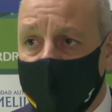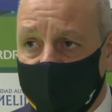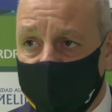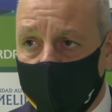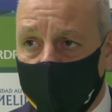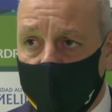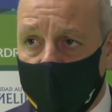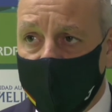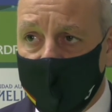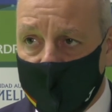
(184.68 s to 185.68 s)
es
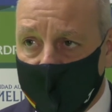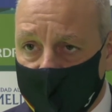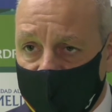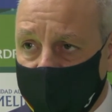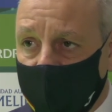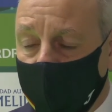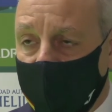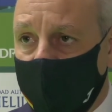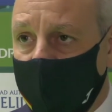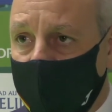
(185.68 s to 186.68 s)
segura, es
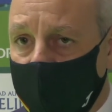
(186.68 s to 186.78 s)
saludable